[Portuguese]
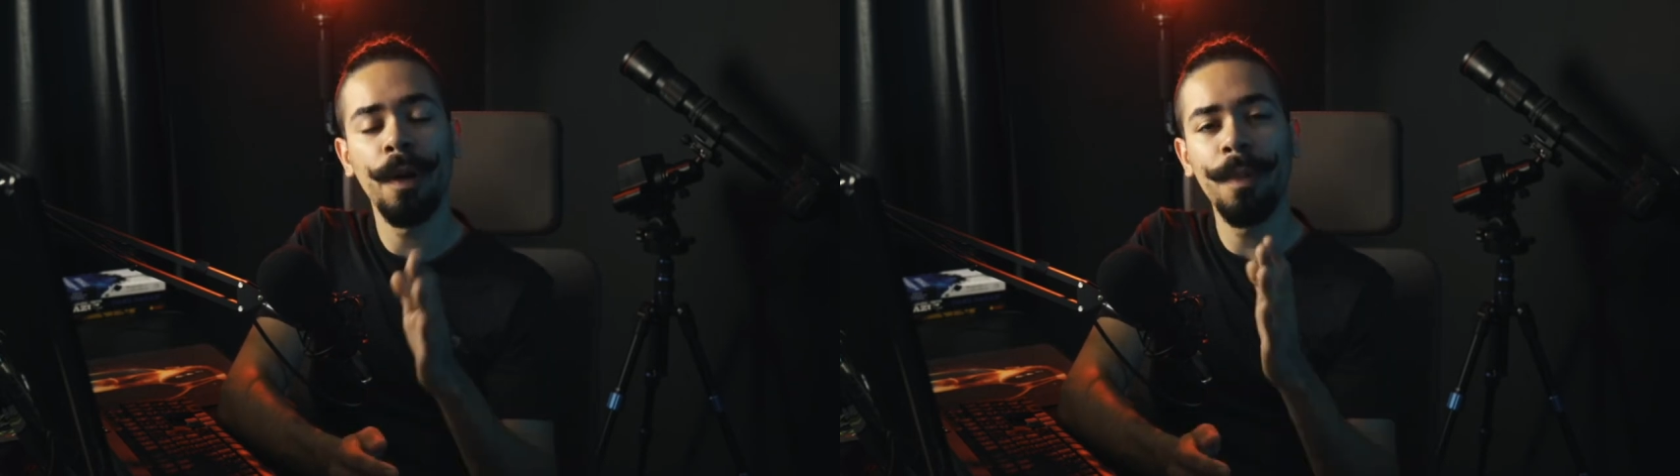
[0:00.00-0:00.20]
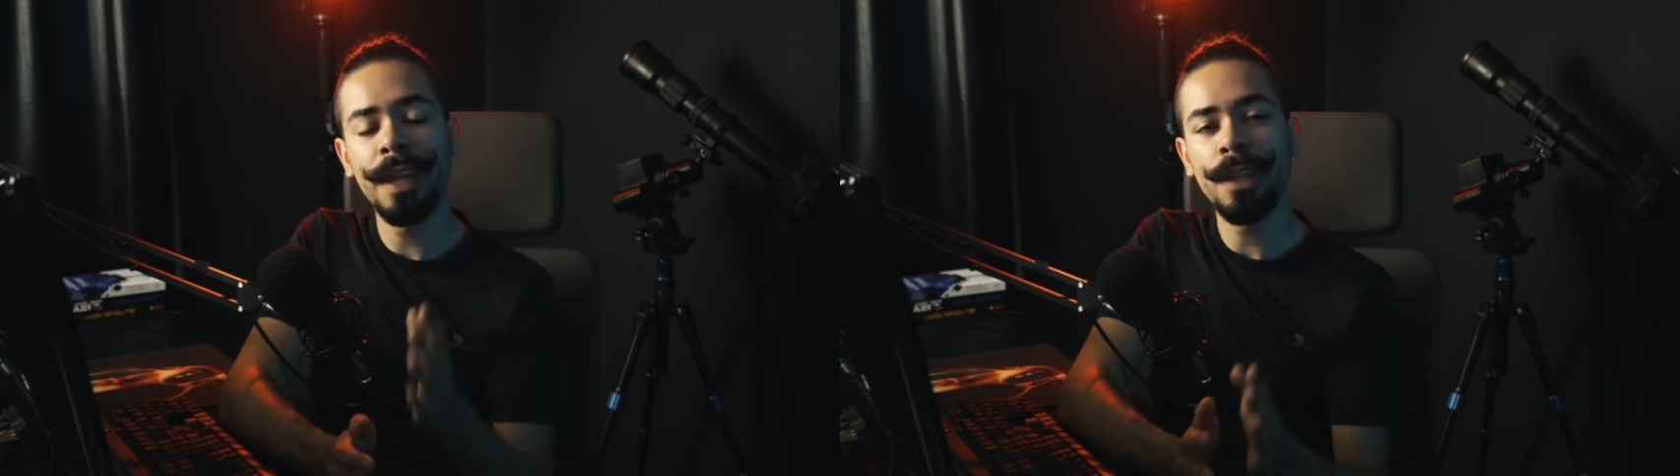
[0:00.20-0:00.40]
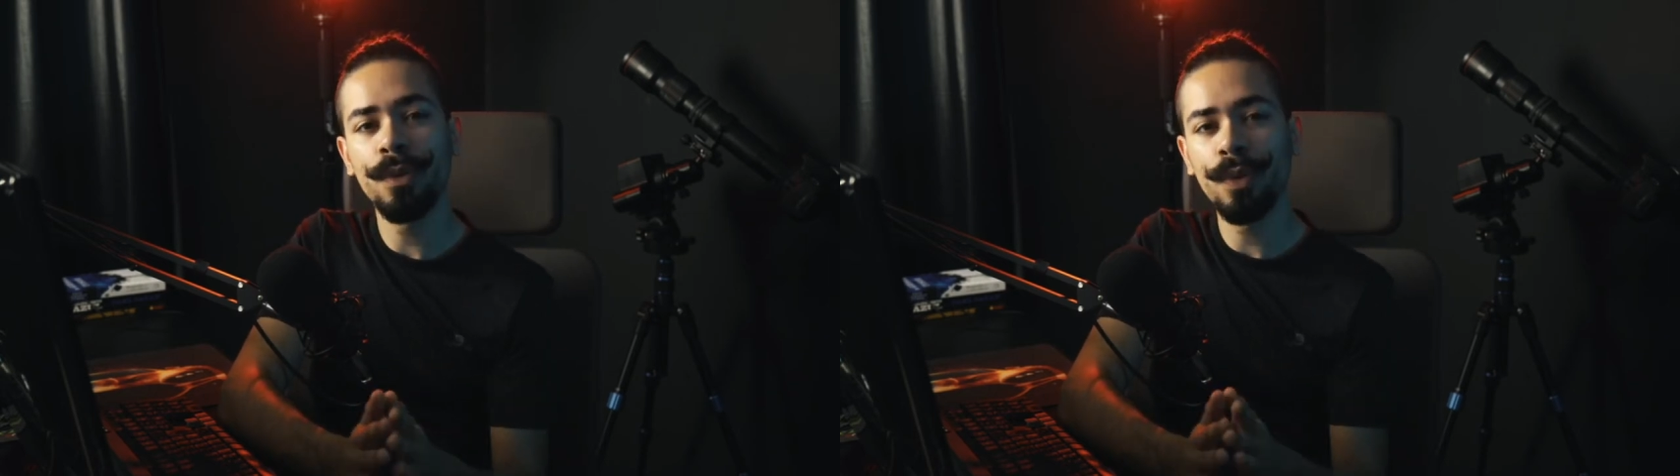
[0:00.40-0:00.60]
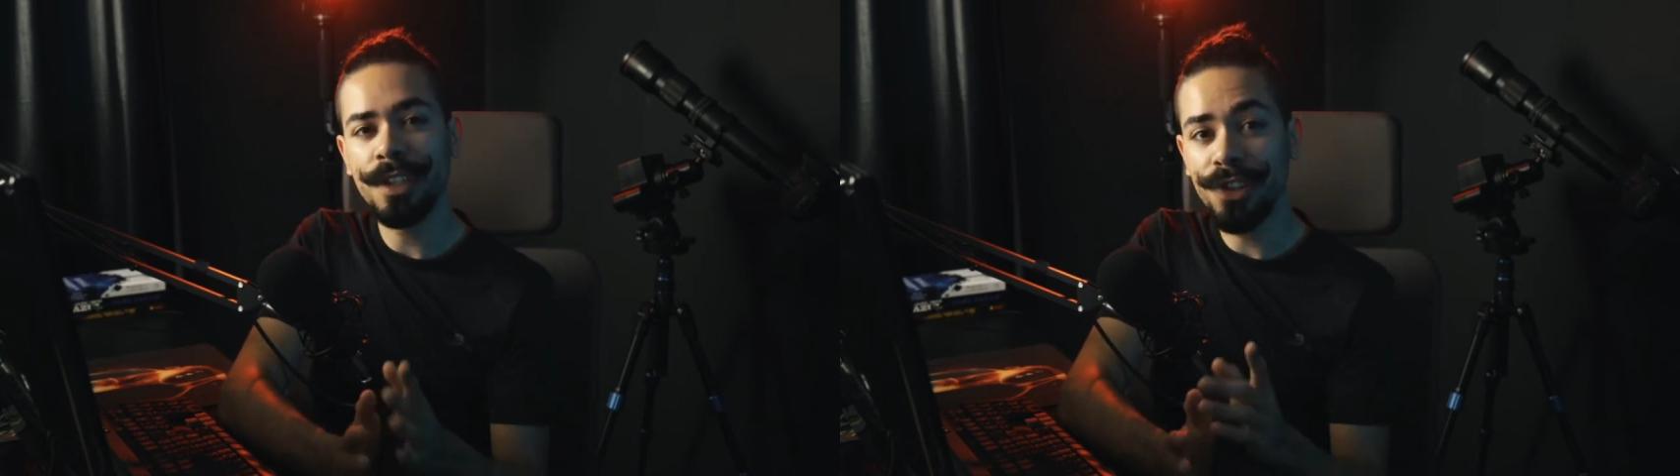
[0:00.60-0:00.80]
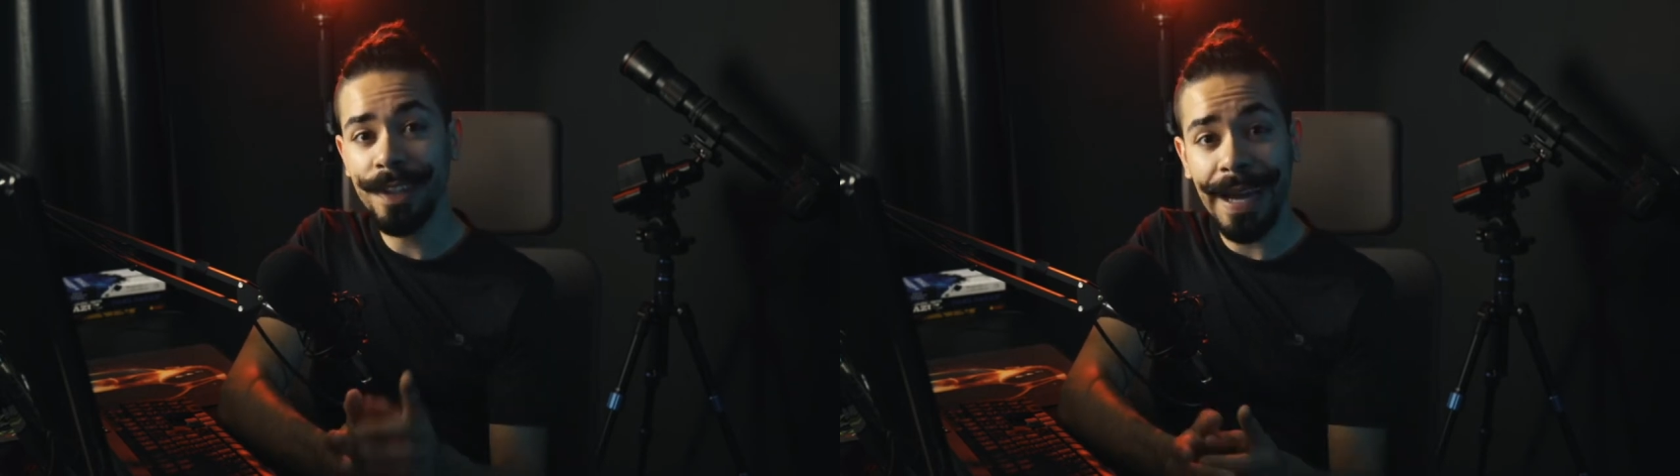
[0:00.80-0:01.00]
é uma leitura
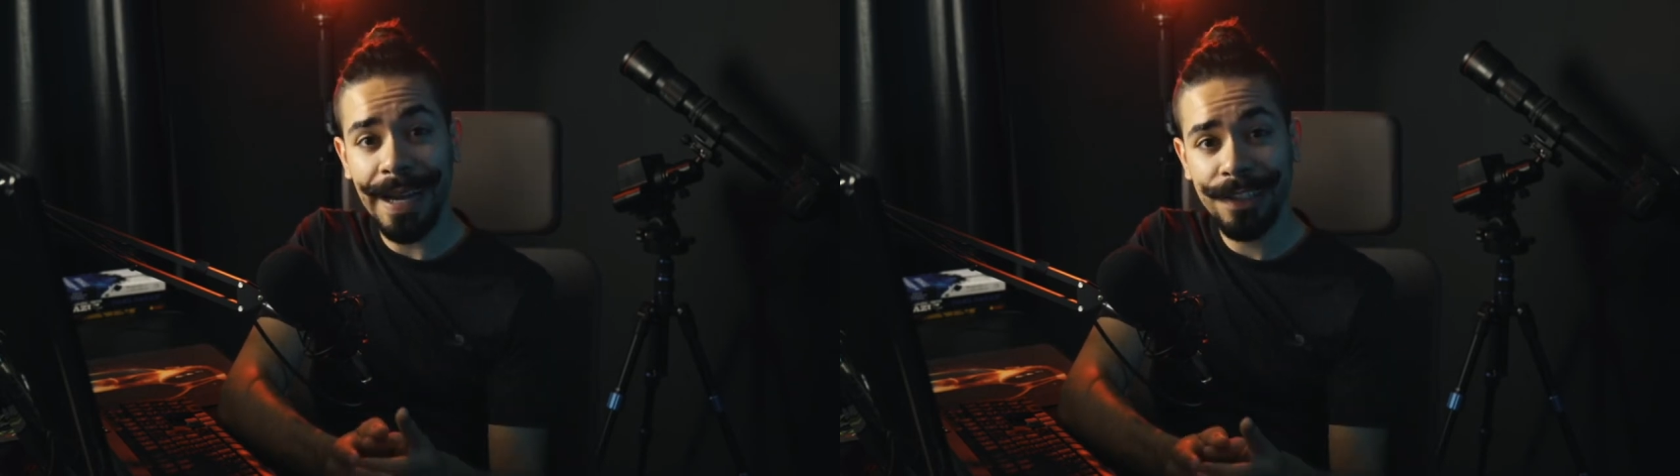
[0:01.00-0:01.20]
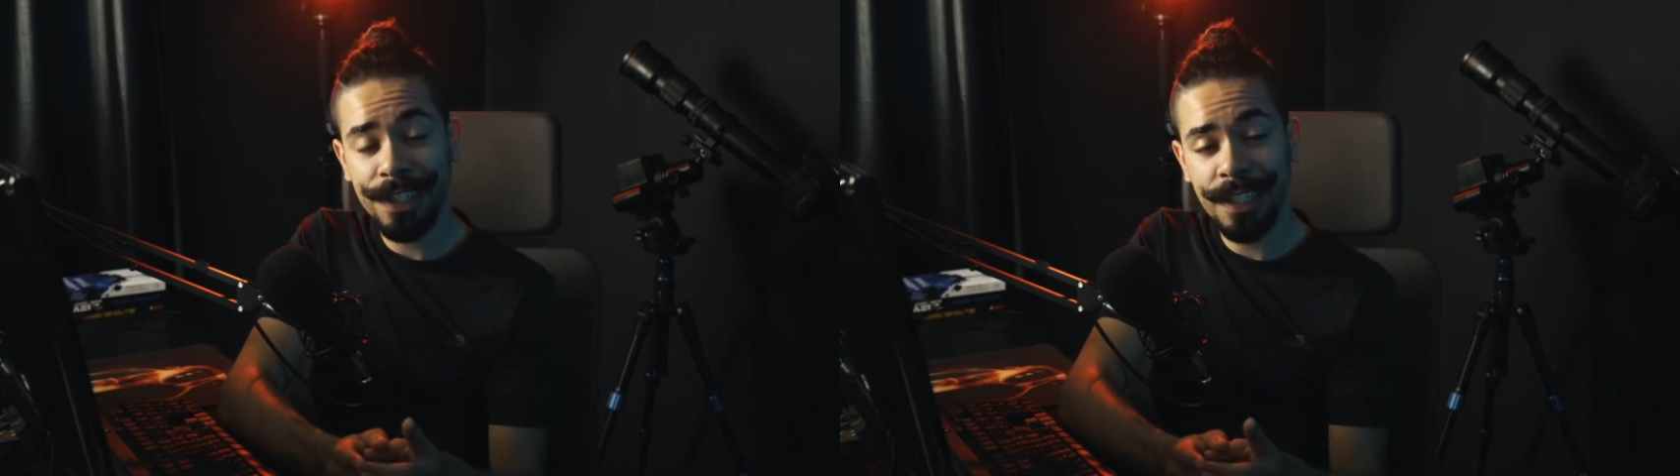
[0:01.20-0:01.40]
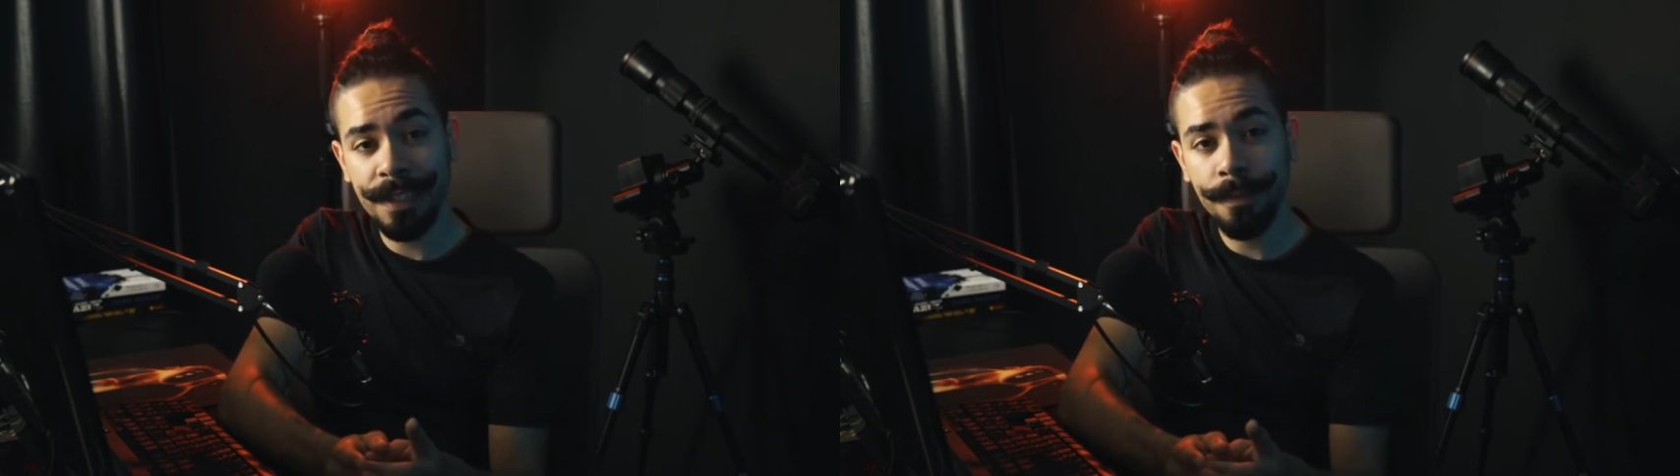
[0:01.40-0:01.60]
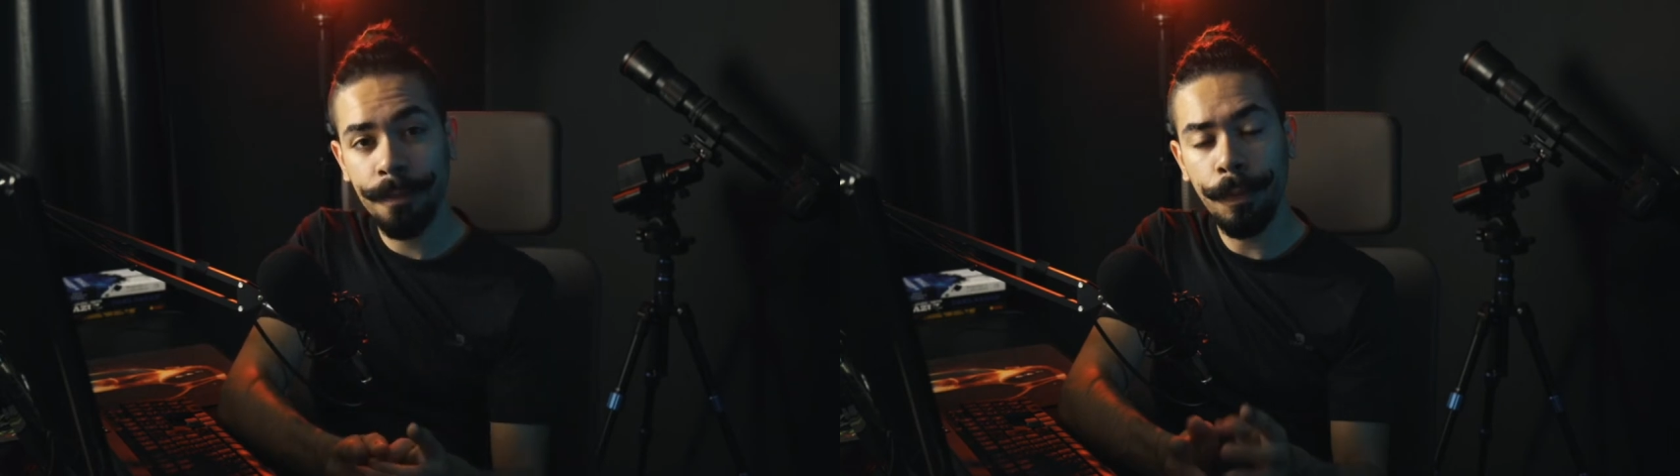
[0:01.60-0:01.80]
didática,